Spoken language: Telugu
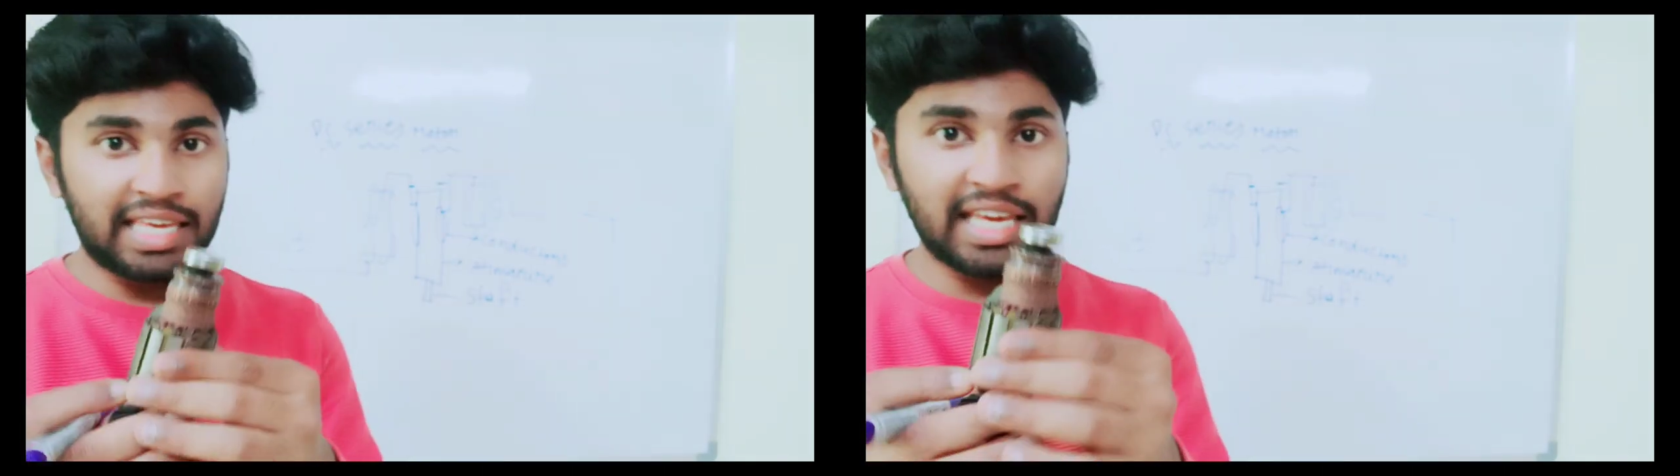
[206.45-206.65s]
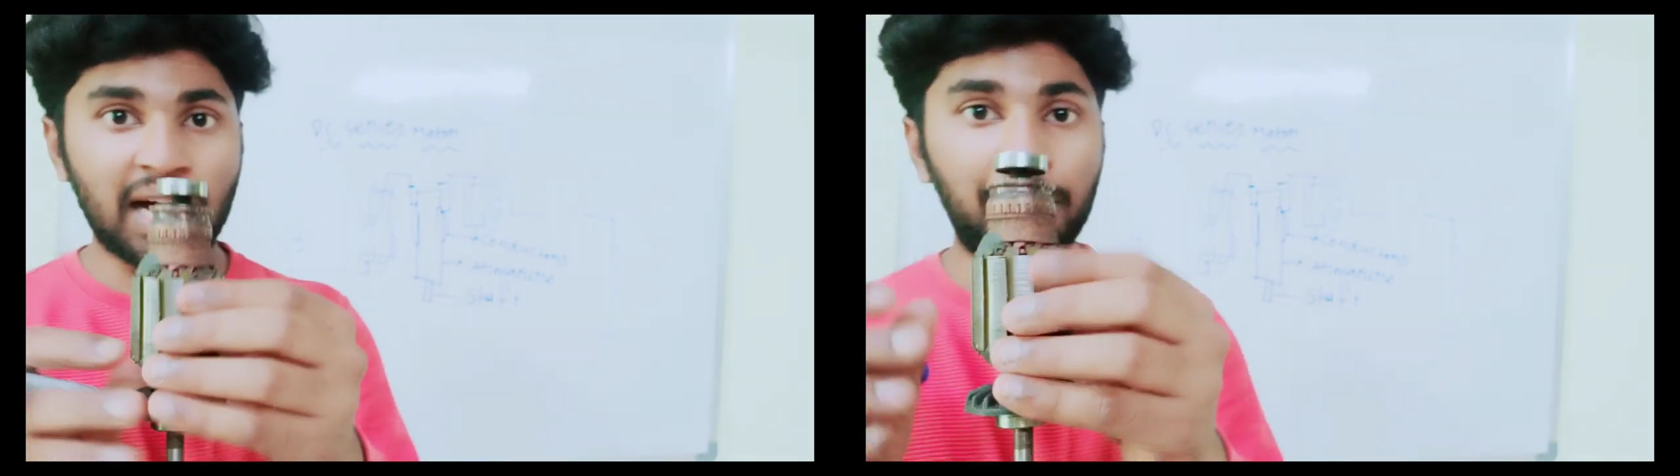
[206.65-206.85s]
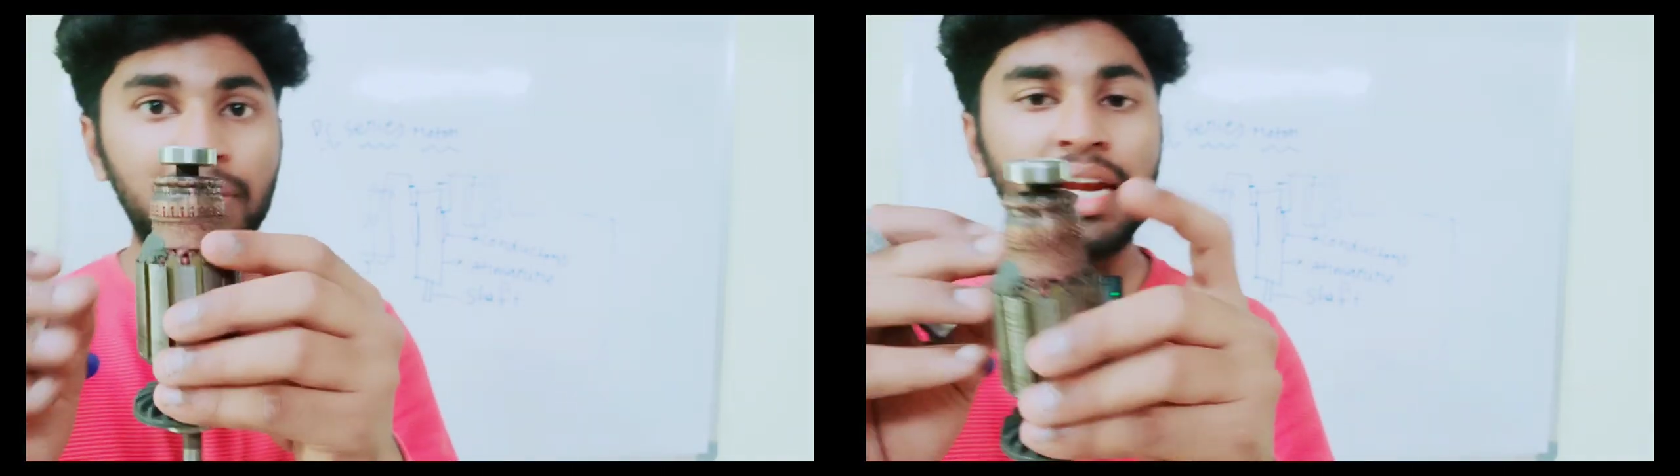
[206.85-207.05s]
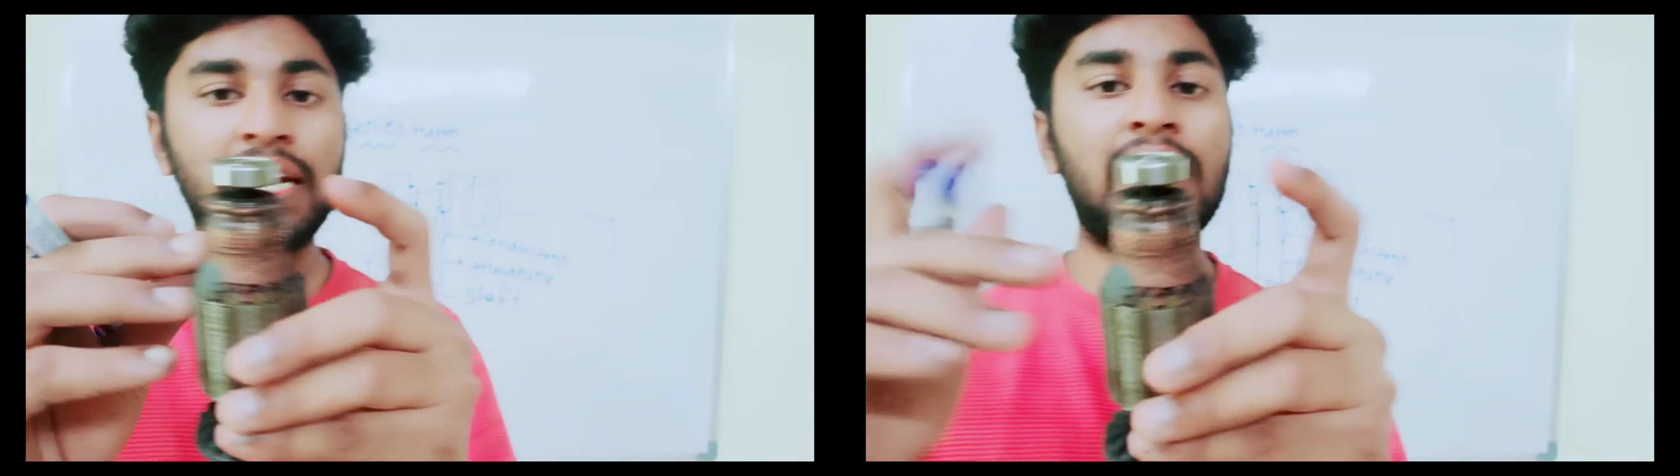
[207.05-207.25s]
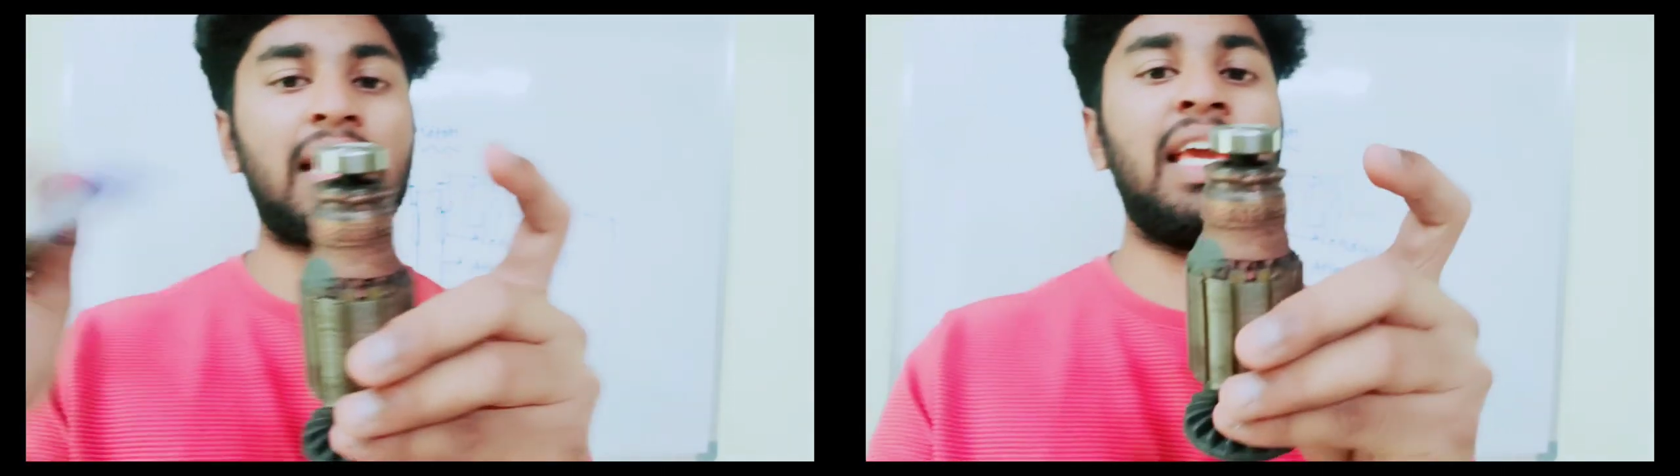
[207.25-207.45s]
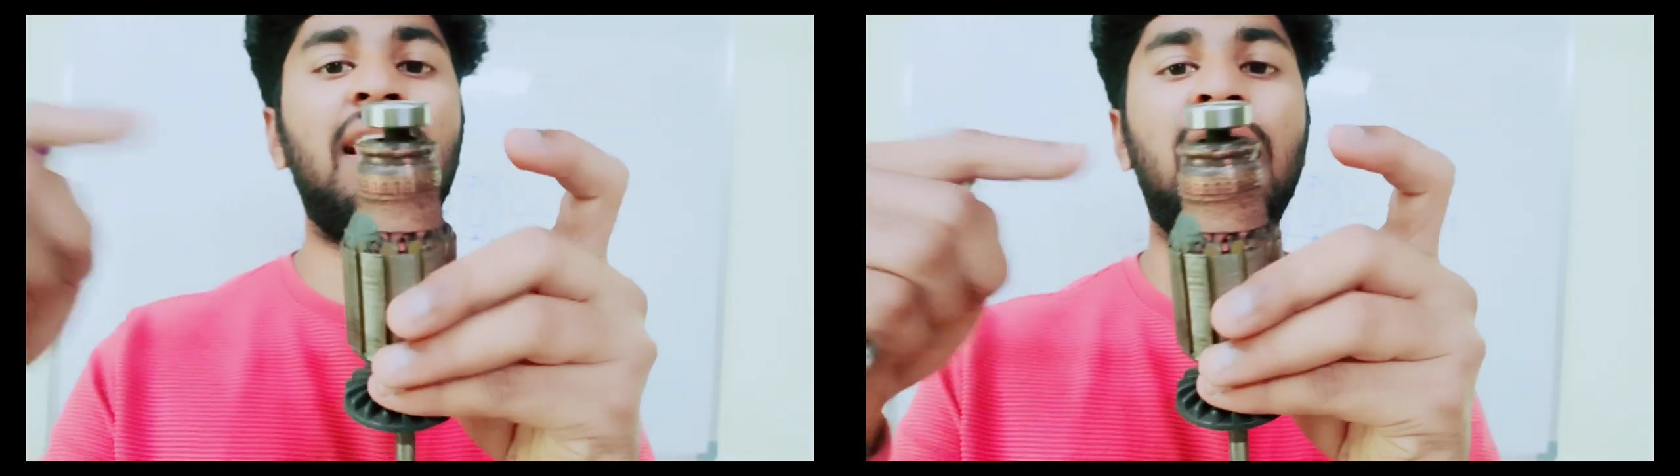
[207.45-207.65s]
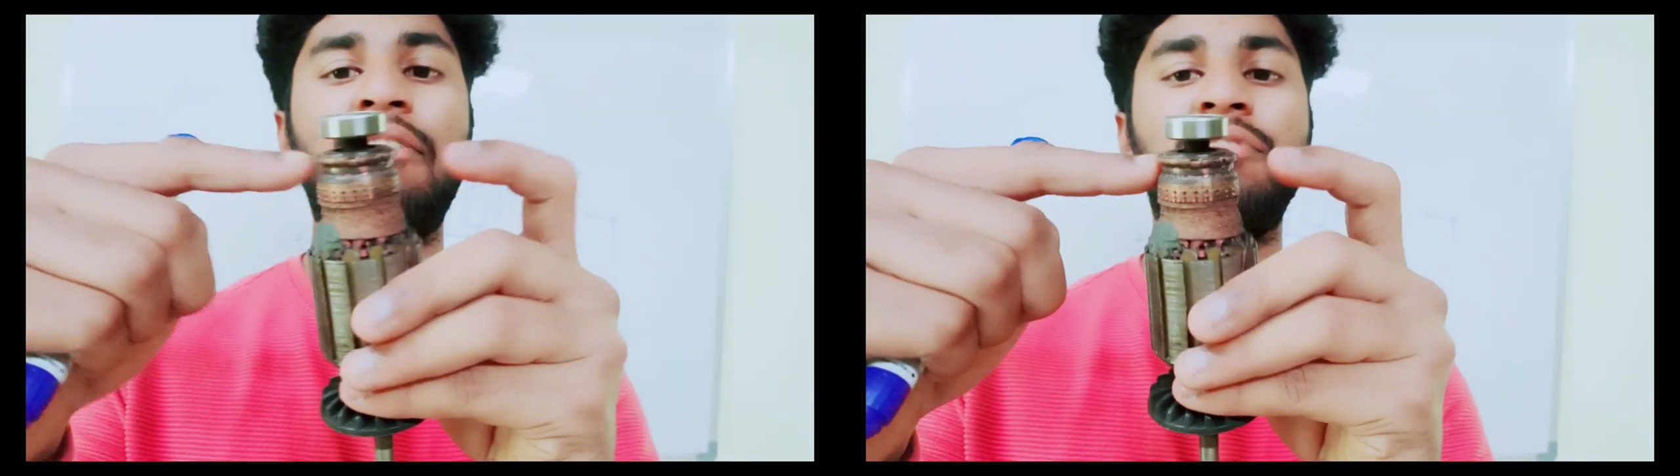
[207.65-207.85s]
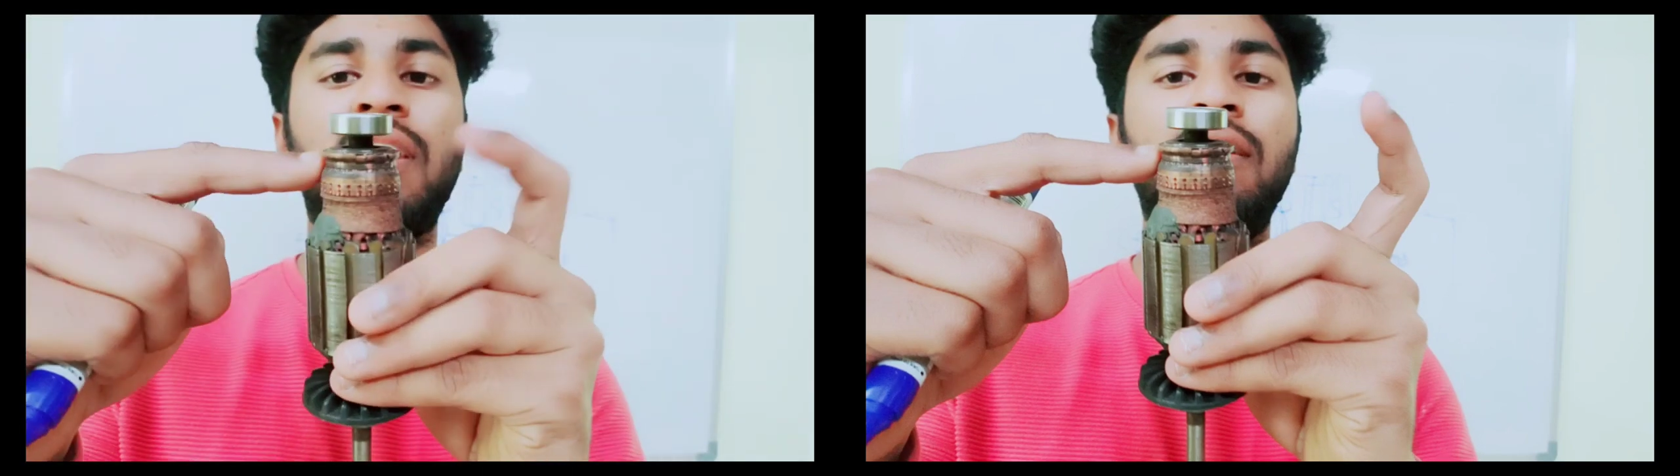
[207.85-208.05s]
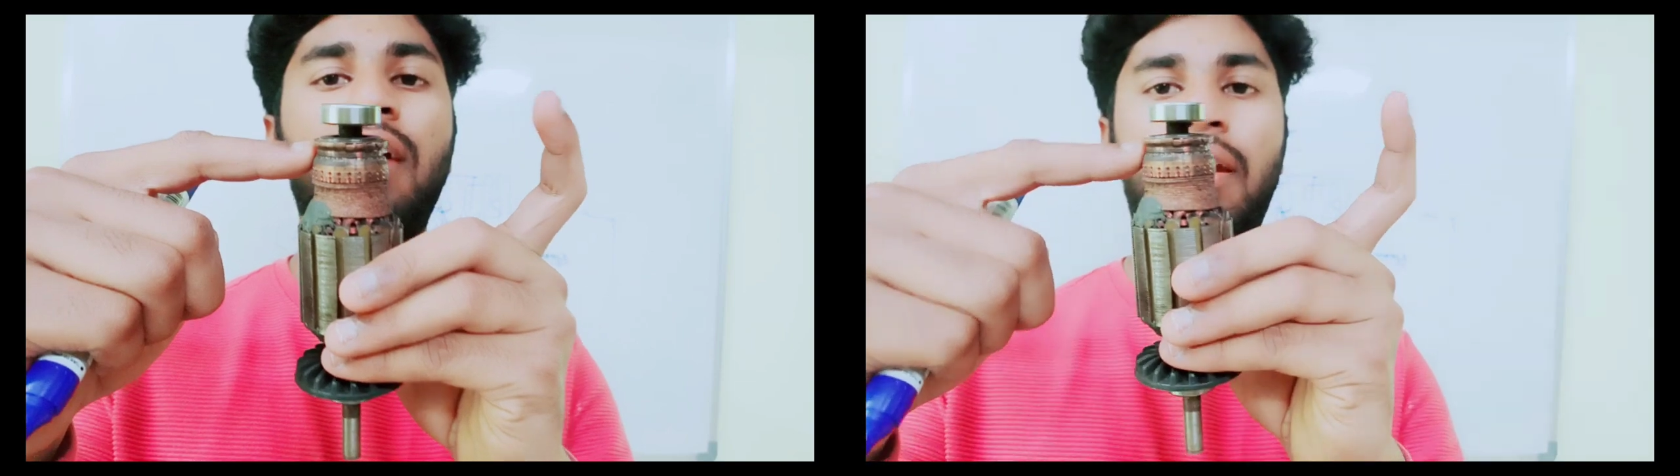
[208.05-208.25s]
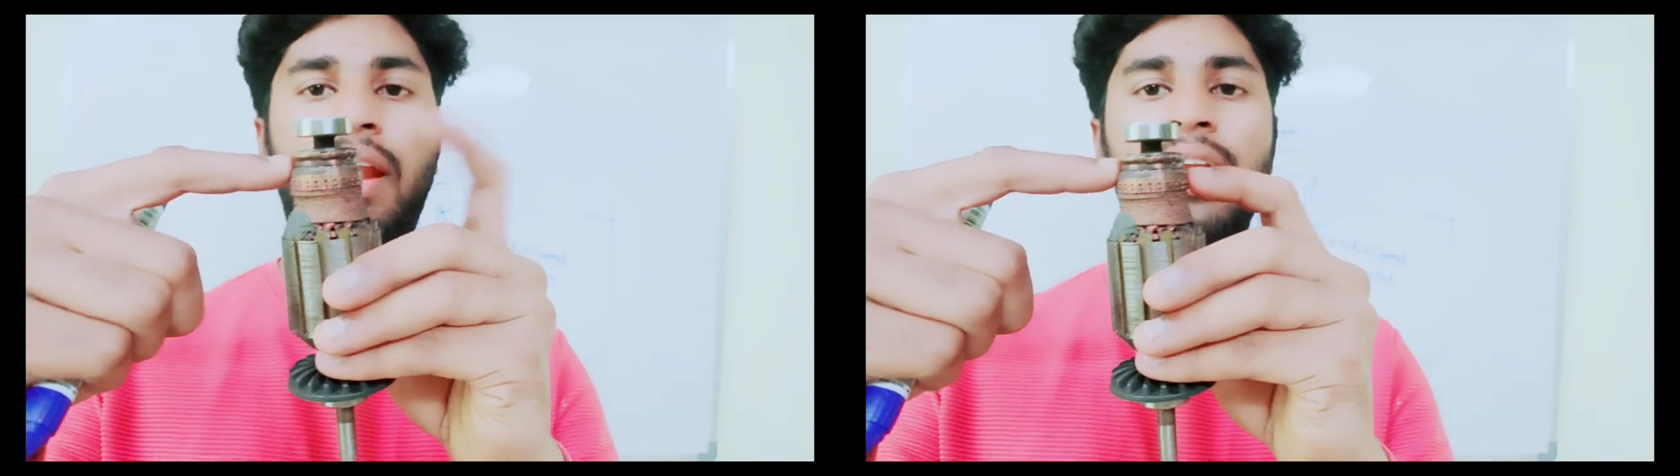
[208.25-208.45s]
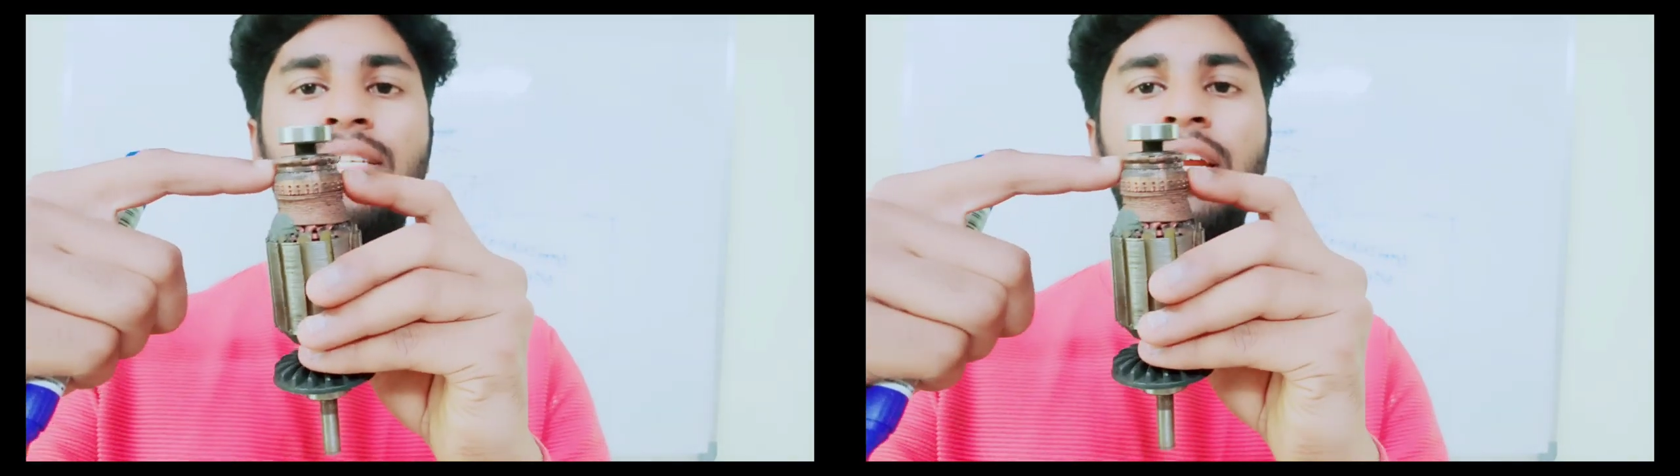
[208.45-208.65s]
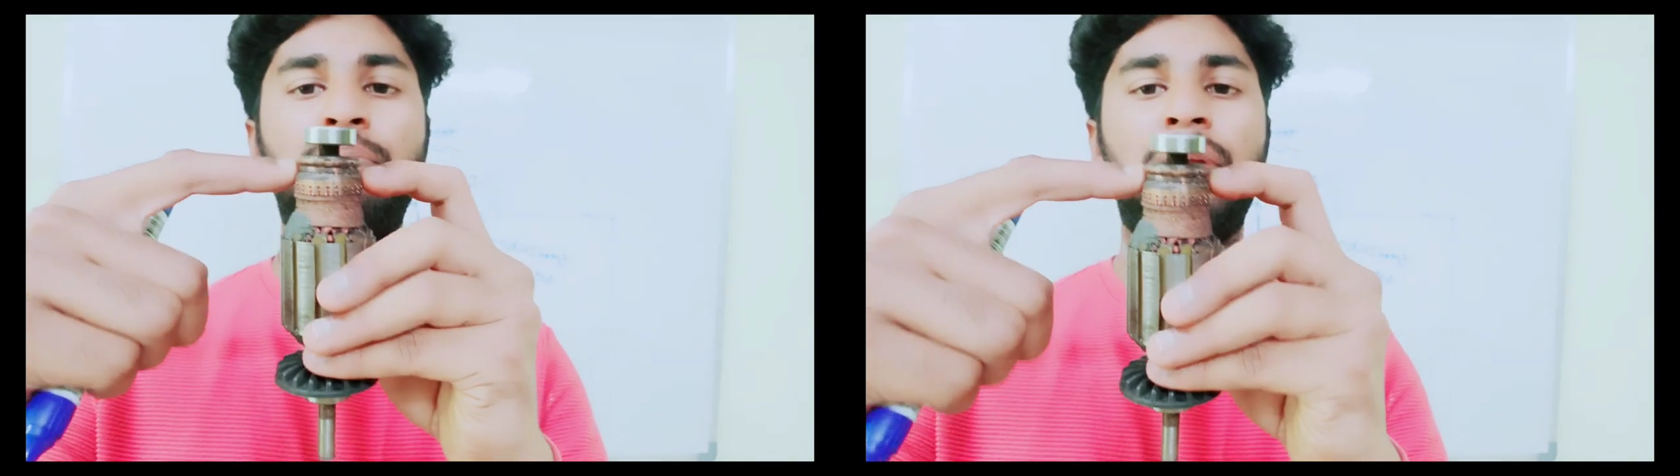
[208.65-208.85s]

ఈ కమ్యూటేటర్కి లెఫ్ట్ సైడ్ అండ్ రైట్ సైడ్